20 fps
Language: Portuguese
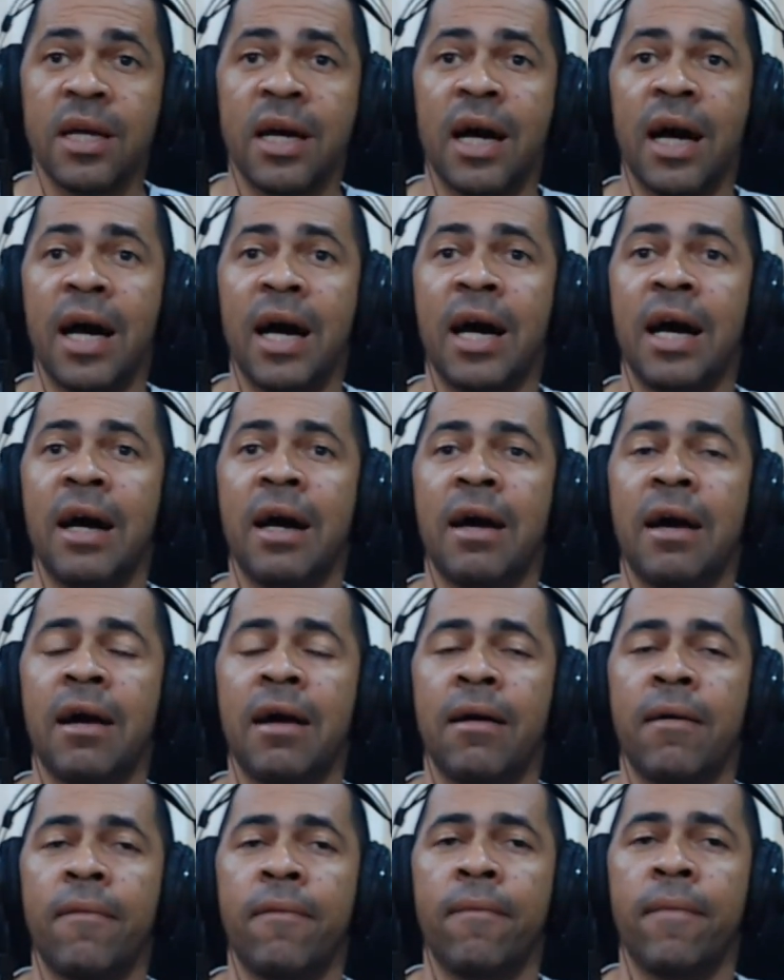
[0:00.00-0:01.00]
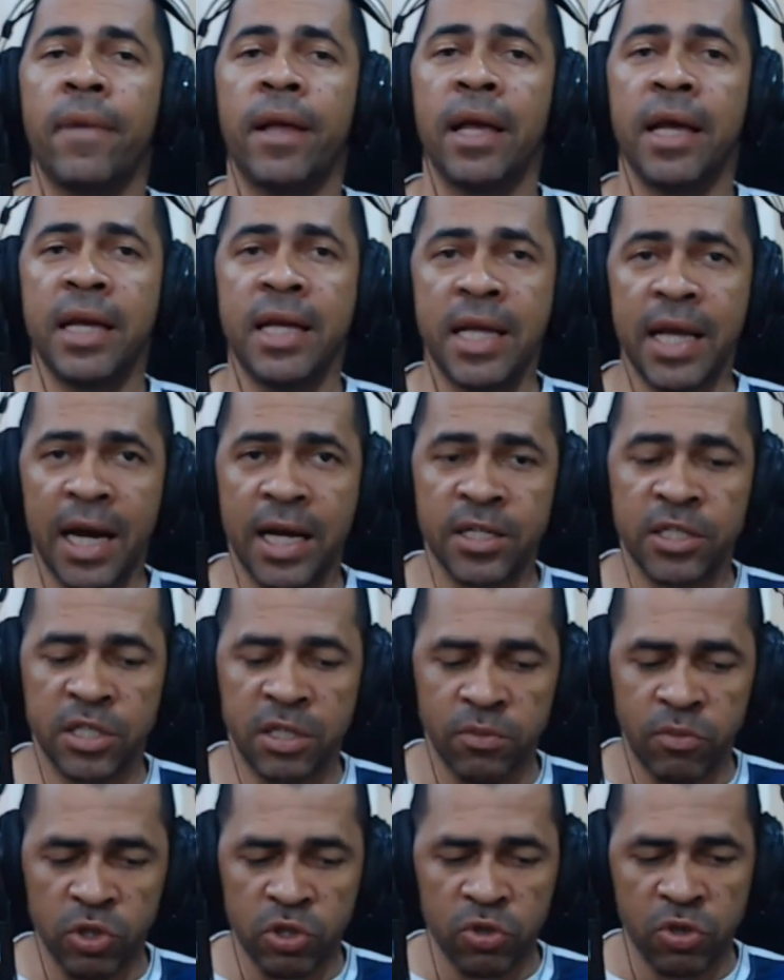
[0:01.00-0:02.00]
a RA
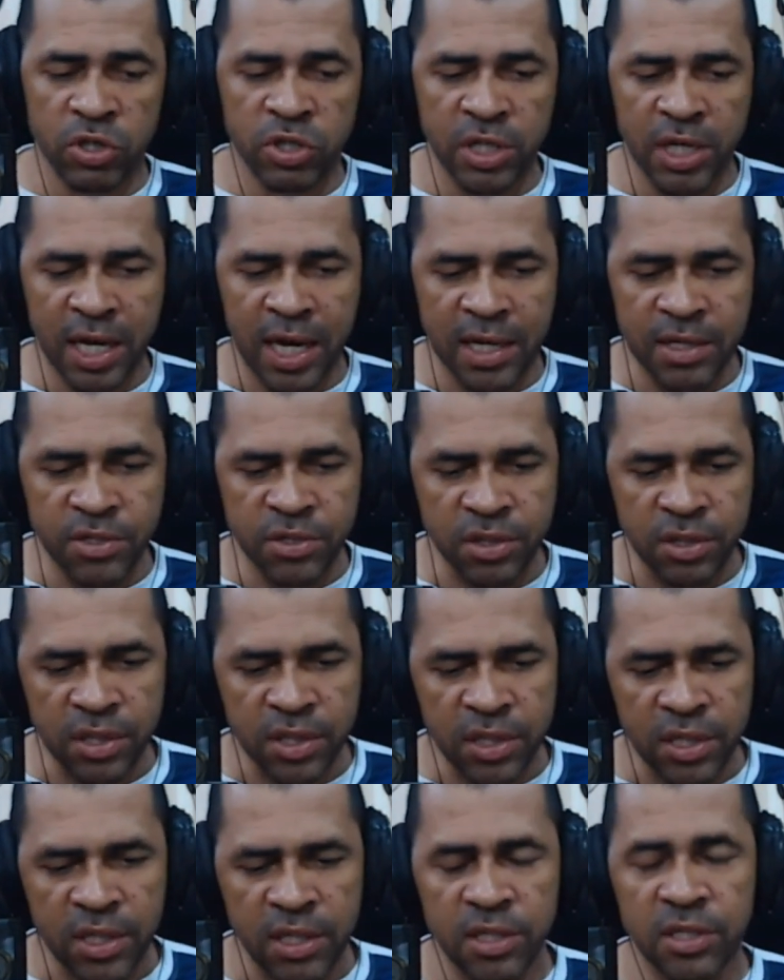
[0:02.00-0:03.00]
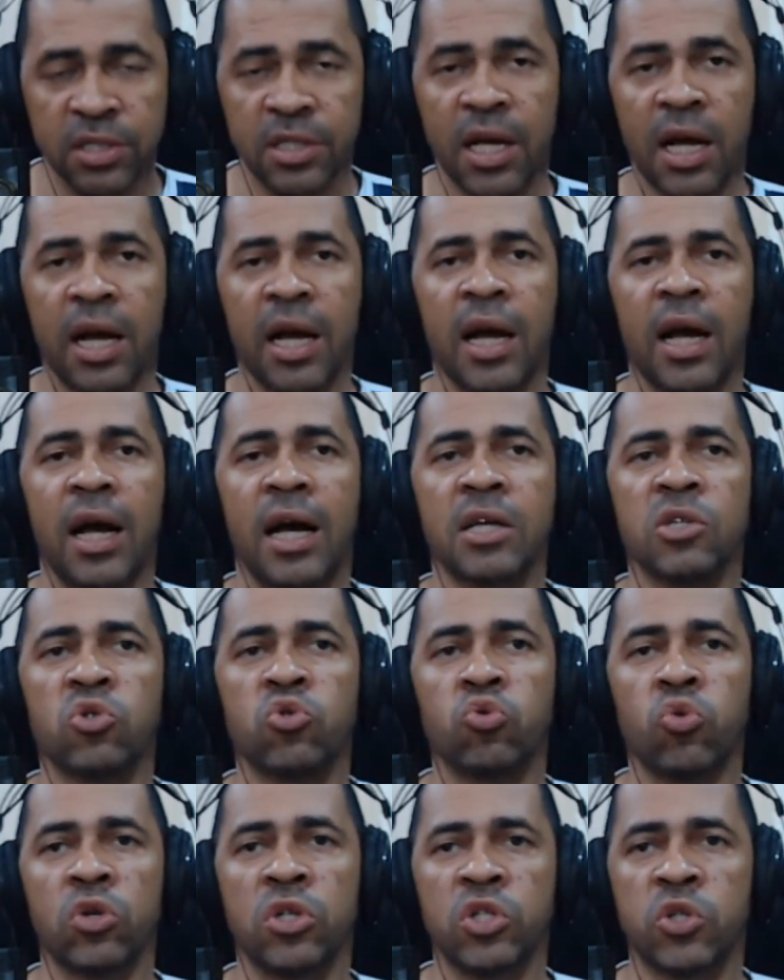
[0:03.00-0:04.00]
Distribuidora de Gás está à
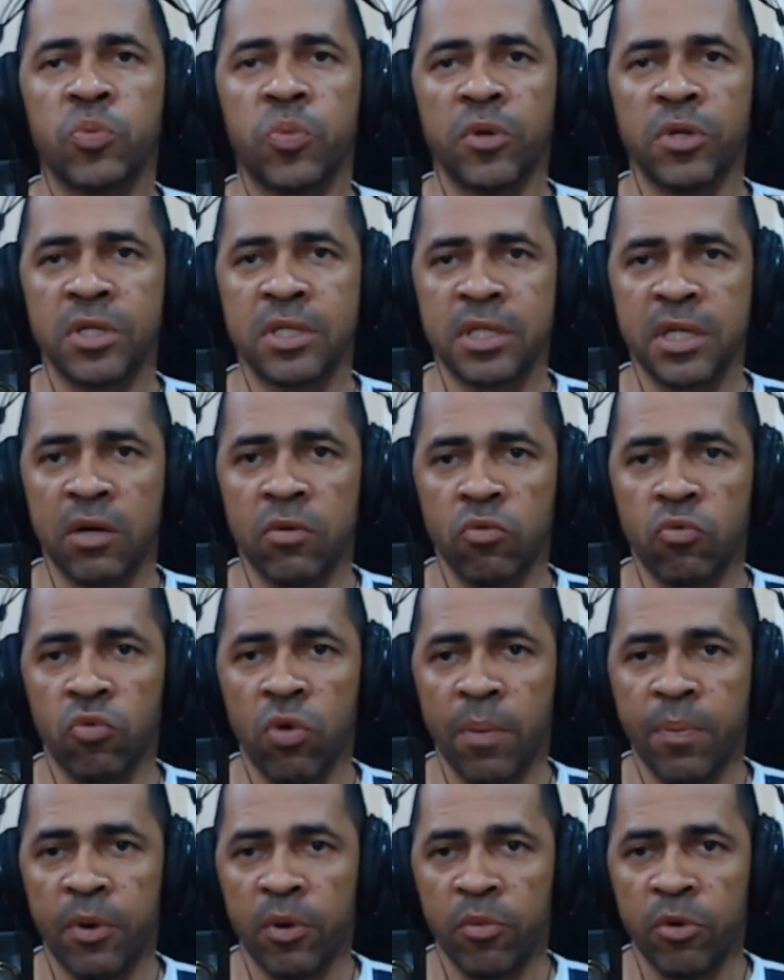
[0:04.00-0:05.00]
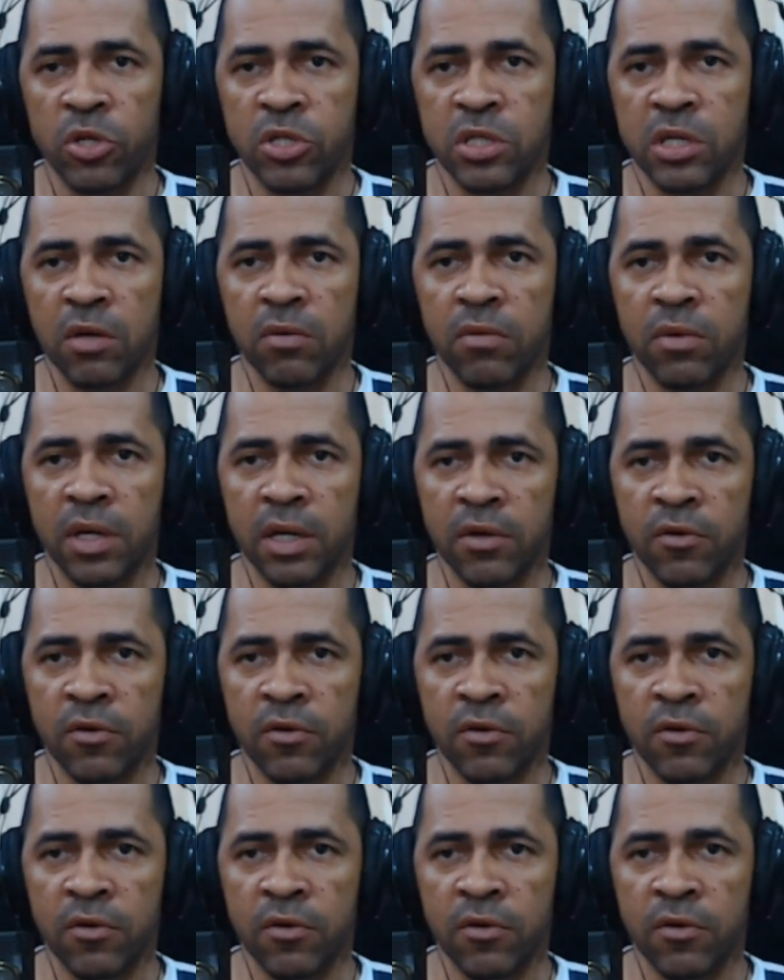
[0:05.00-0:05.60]
sua disposição com a promoção.